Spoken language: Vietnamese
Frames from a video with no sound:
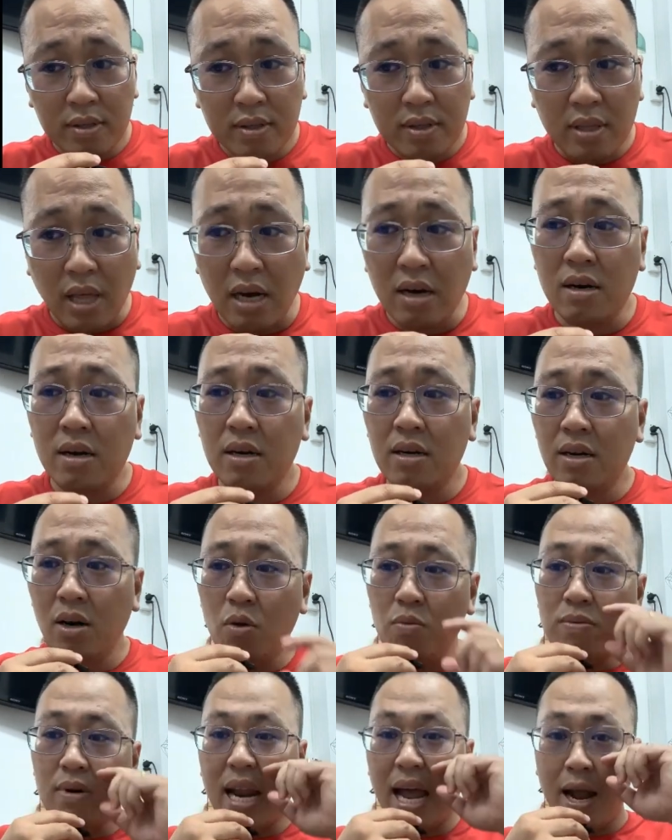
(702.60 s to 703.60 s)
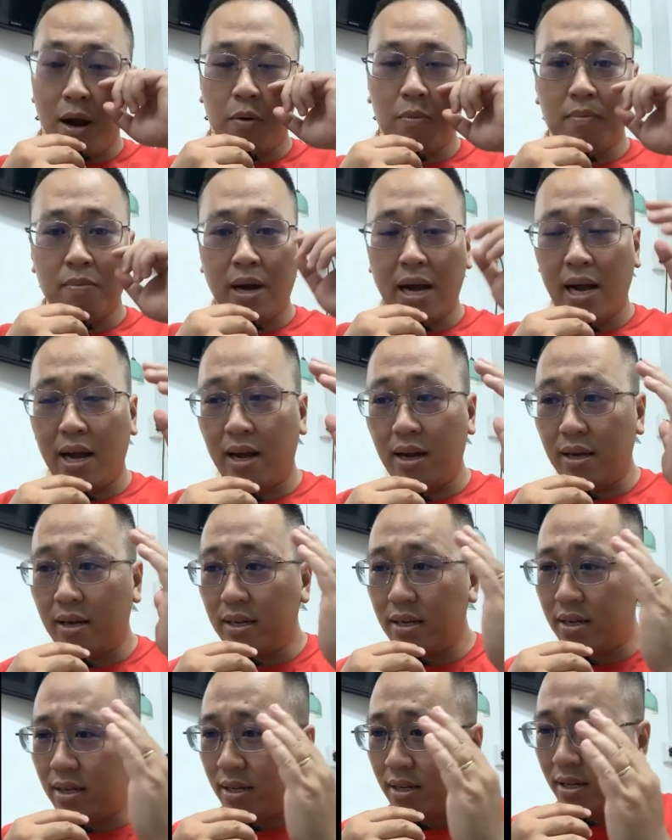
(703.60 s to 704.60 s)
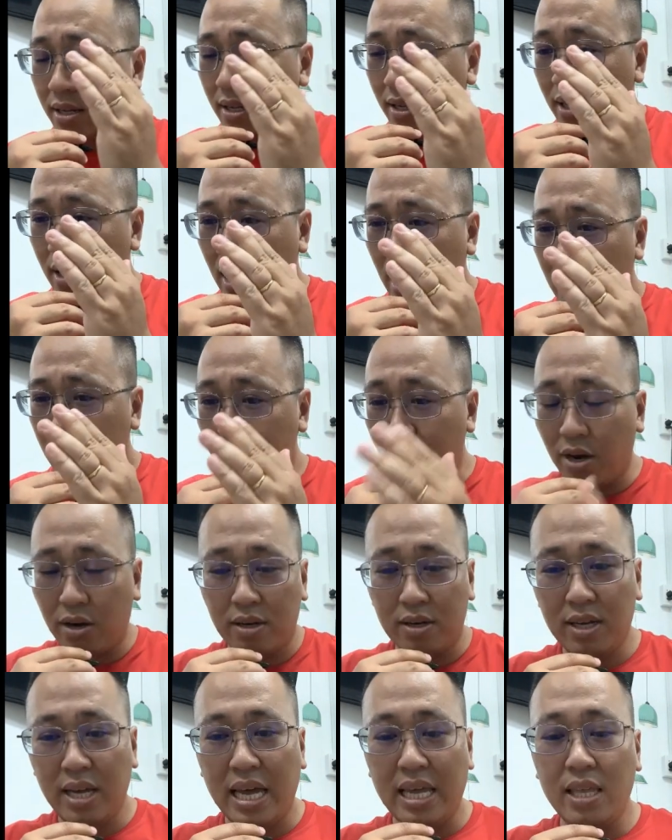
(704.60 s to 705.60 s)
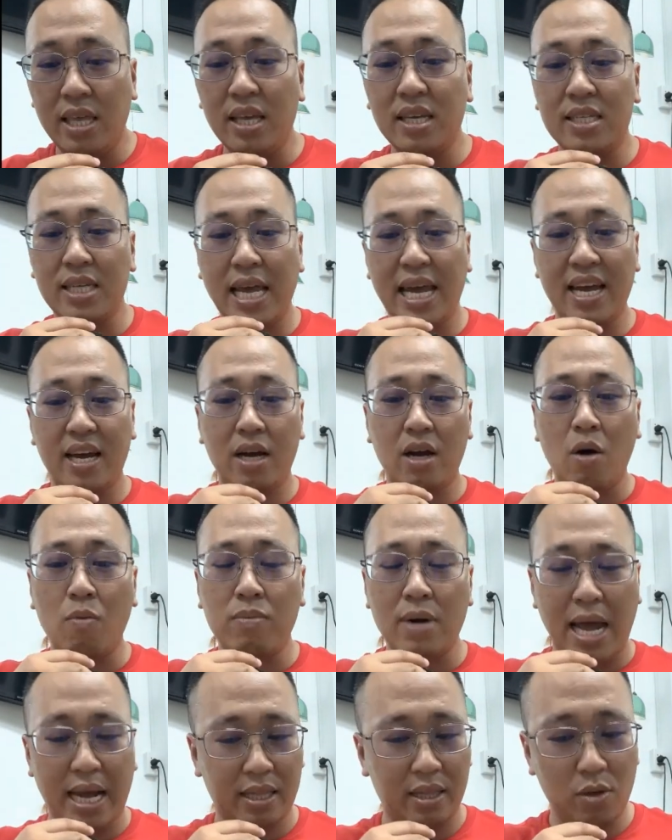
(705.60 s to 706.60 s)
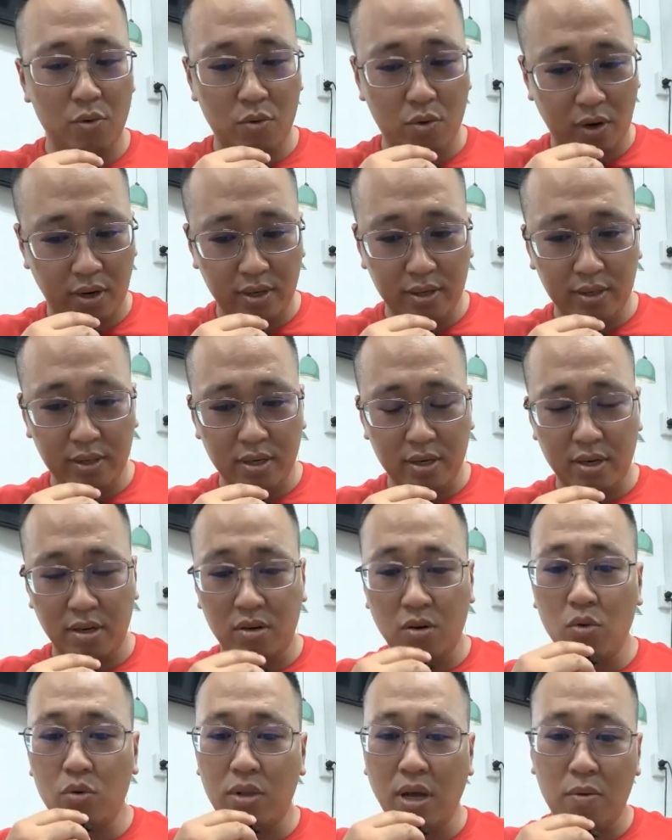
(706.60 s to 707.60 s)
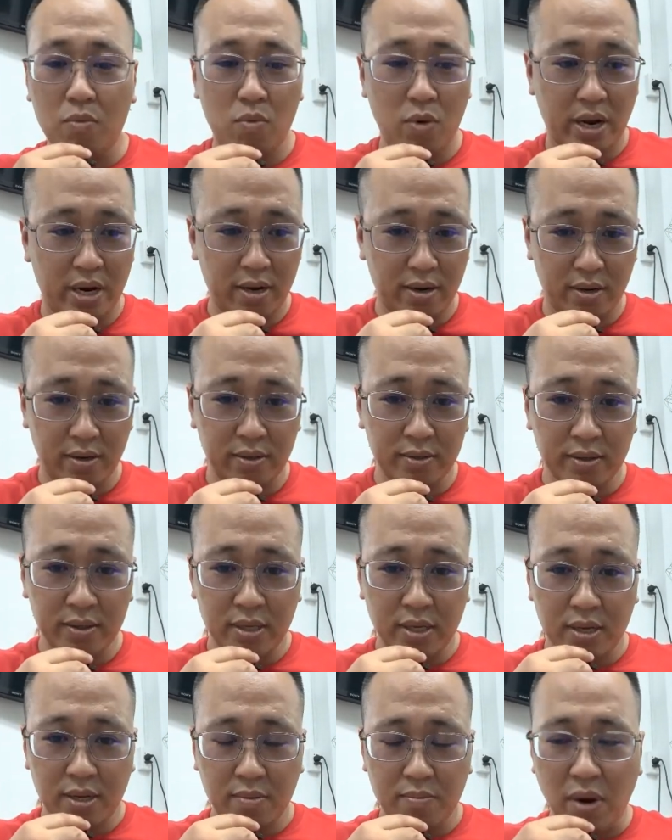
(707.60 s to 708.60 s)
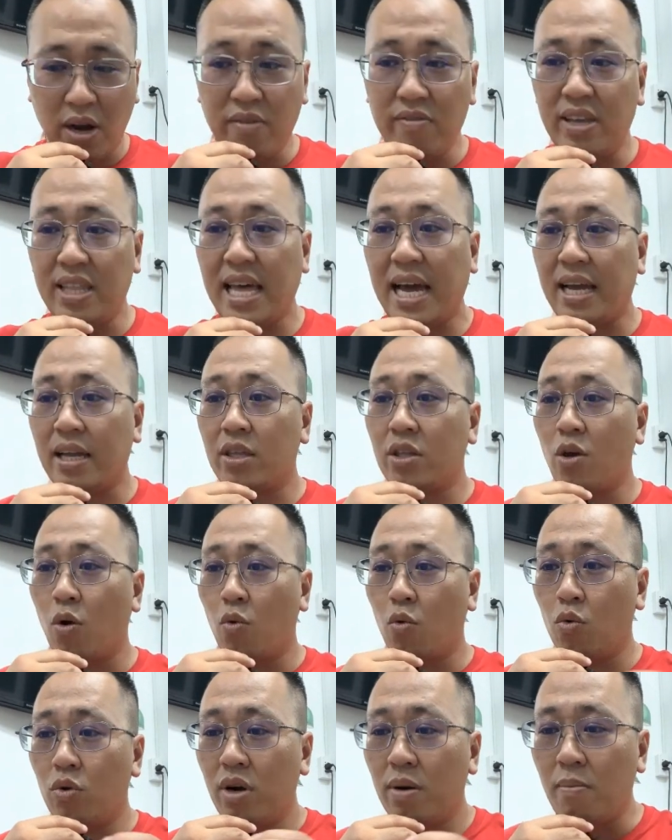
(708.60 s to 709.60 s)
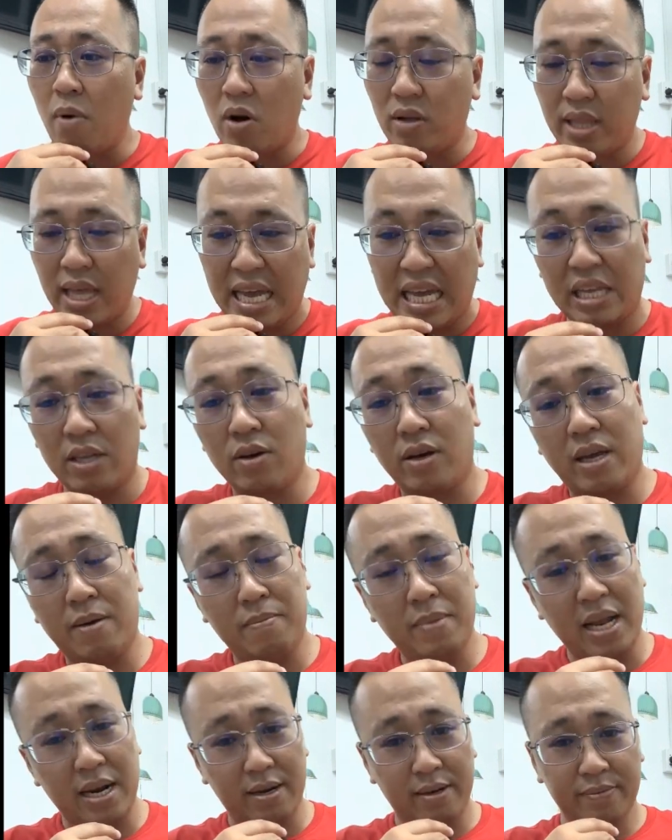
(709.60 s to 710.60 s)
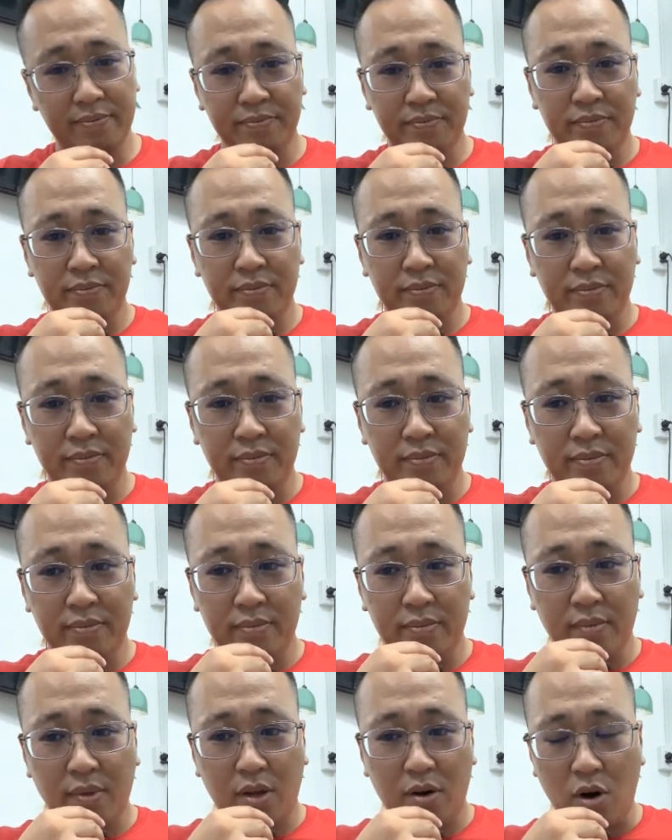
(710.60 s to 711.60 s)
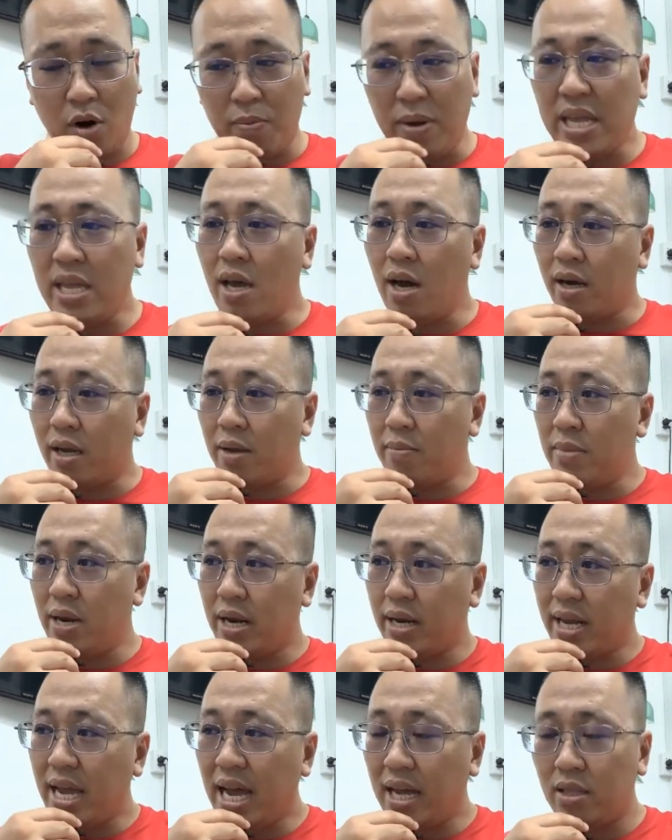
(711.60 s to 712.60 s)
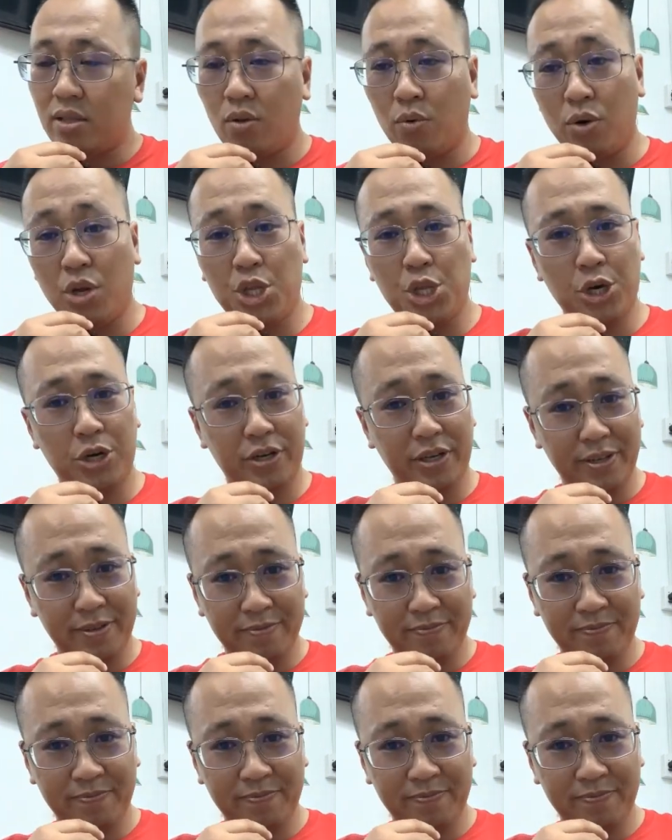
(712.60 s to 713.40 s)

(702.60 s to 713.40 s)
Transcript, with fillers: từ lúc nào mà những cái chiếc xe không đạt tiêu chuẩn được lưu thông ngoài đường bởi vì thằng chủ nó bỏ tiền cho kiểm định rồi bây giờ kiểm định gắt tụi nó chửi